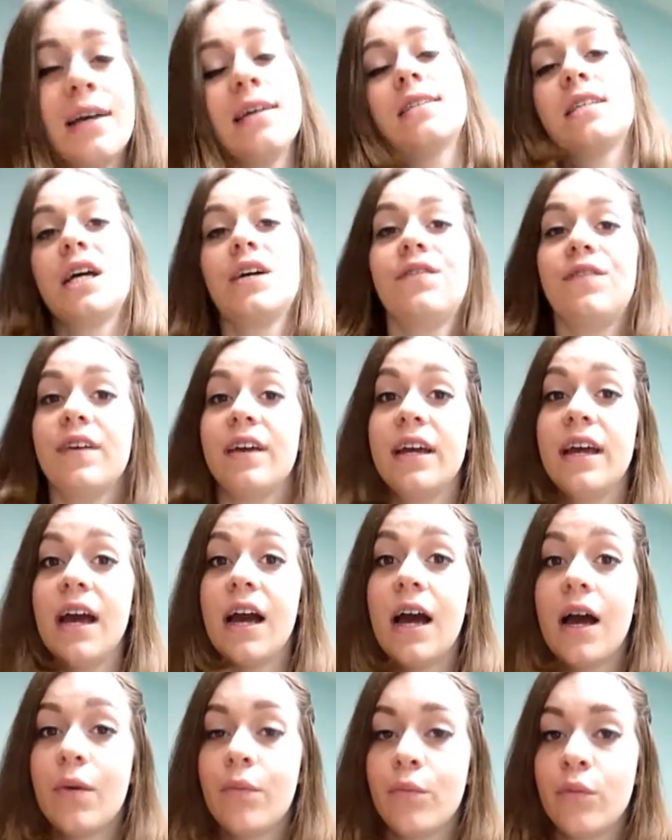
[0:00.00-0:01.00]
Ça fait
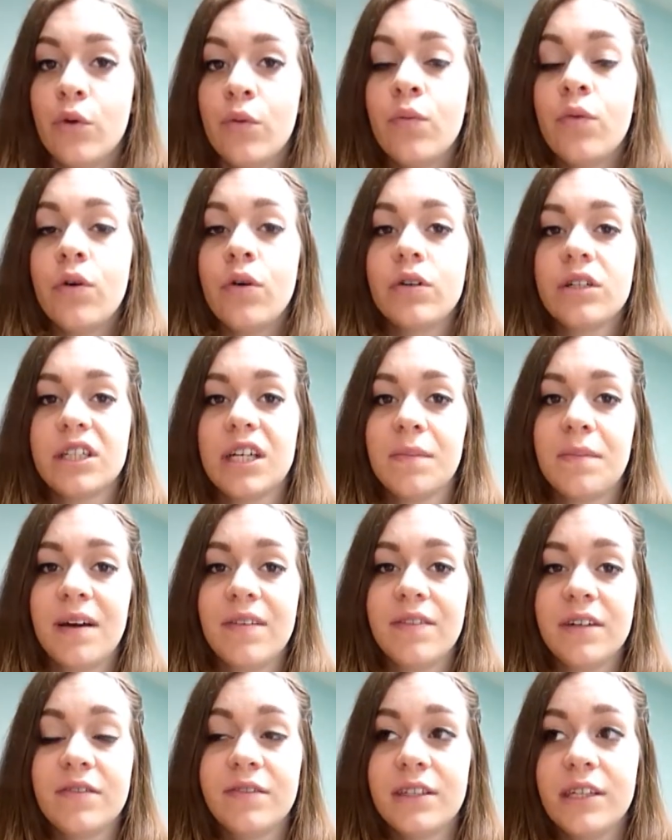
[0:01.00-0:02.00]
un moment que j'ai
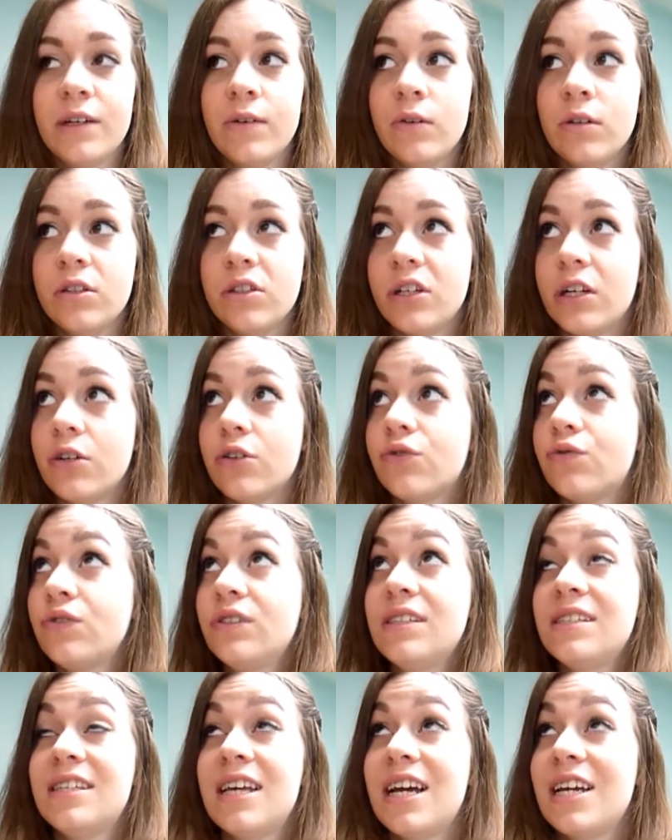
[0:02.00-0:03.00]
pas fait de vidéo, je, vous
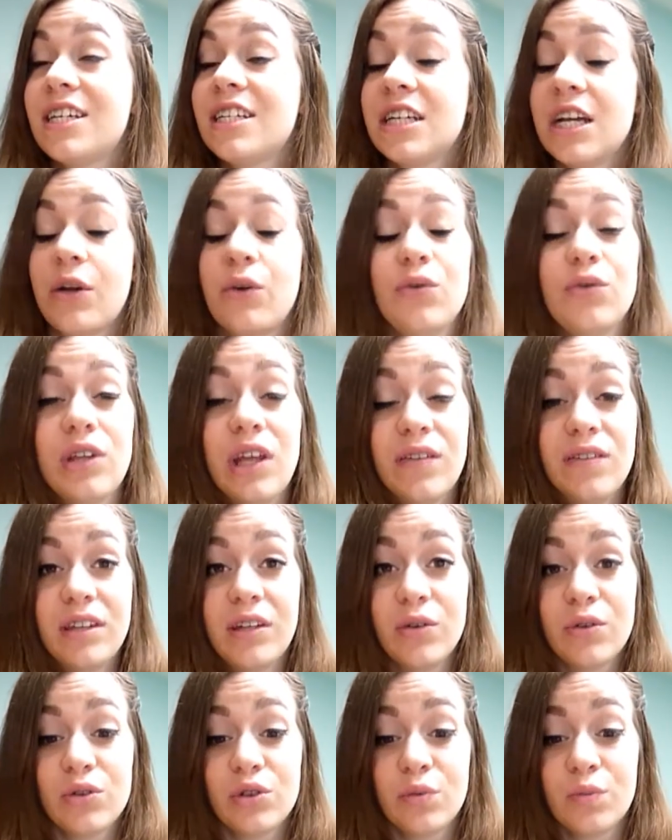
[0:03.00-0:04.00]
dis ça à chacune des
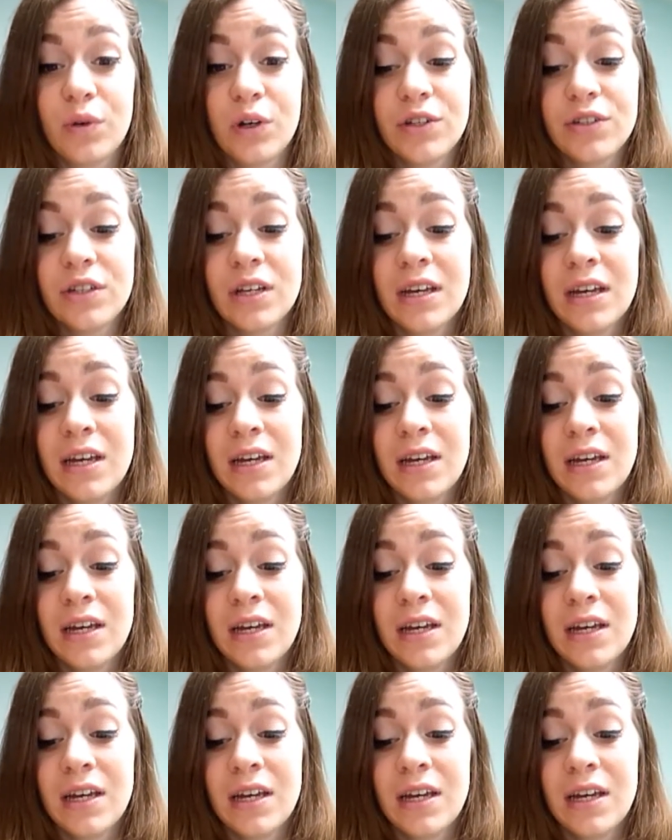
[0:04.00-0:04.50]
vidéos que je poste